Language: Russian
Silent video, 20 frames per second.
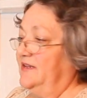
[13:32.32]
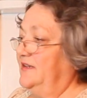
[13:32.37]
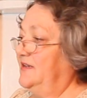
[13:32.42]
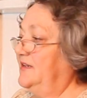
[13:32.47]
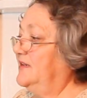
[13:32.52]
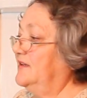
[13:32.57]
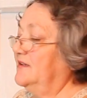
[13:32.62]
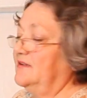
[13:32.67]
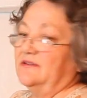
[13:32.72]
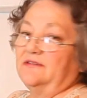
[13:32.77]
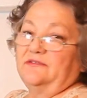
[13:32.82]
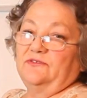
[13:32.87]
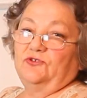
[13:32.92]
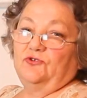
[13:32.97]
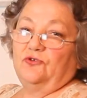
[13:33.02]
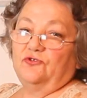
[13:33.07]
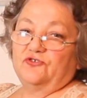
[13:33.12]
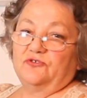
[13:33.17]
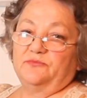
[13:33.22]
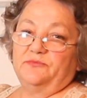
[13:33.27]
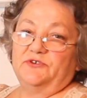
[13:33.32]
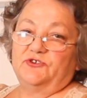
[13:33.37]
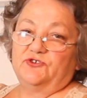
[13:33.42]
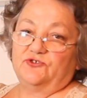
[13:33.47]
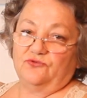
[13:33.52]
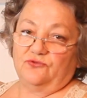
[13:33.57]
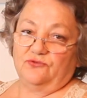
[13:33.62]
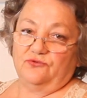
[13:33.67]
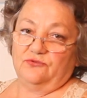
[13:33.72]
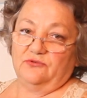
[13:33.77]
и должен быть
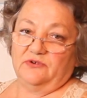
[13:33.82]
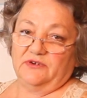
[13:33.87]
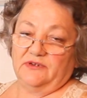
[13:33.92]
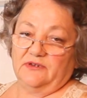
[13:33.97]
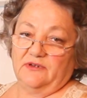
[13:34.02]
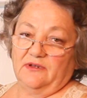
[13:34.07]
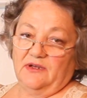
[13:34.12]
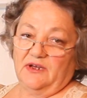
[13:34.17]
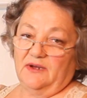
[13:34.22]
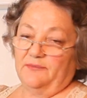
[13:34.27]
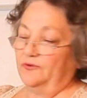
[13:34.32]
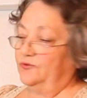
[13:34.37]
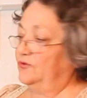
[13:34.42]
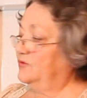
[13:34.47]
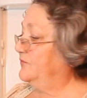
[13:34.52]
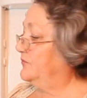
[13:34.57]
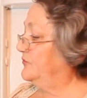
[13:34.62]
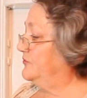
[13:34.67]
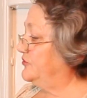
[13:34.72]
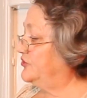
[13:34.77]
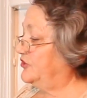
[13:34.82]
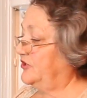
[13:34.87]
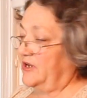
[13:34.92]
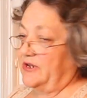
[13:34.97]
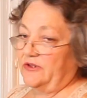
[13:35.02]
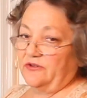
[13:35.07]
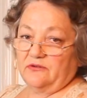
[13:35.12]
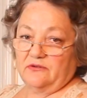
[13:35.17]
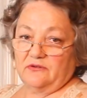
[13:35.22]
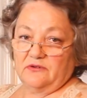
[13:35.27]
сухой. А потом
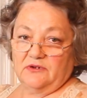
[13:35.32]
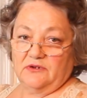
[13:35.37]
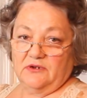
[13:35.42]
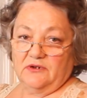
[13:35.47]
включаю